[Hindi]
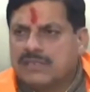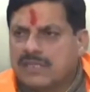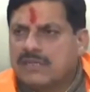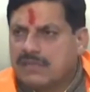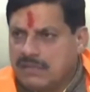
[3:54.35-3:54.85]

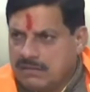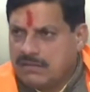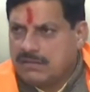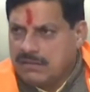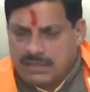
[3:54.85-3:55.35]

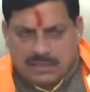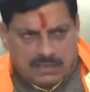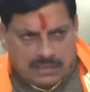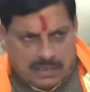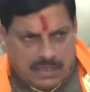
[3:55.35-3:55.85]

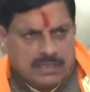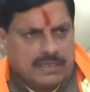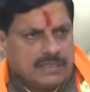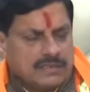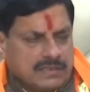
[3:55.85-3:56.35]
एक
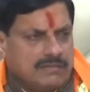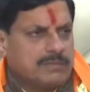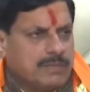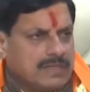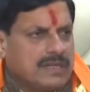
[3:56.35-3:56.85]
ऑलरेडी
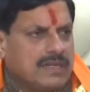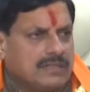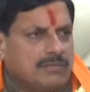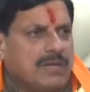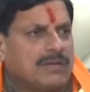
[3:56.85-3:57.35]
दस्तावेज बन रहा
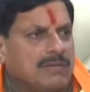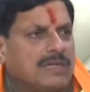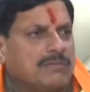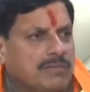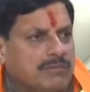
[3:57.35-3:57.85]
है तो बार
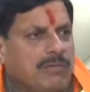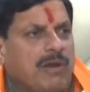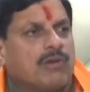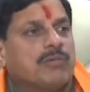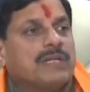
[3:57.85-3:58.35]
बार अब
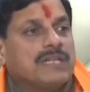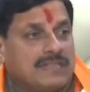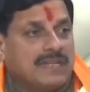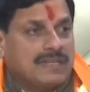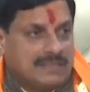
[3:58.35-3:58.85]
विभागों में
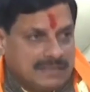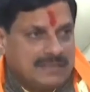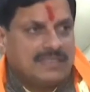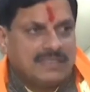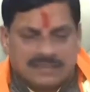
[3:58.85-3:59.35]
नहीं जाना
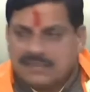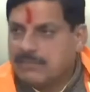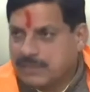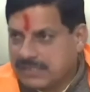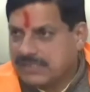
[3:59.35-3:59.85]
चाहिए इसी
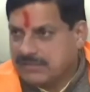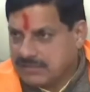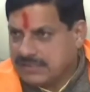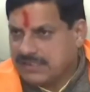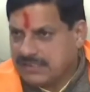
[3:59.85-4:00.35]
अपेक्षा
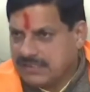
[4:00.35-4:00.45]
से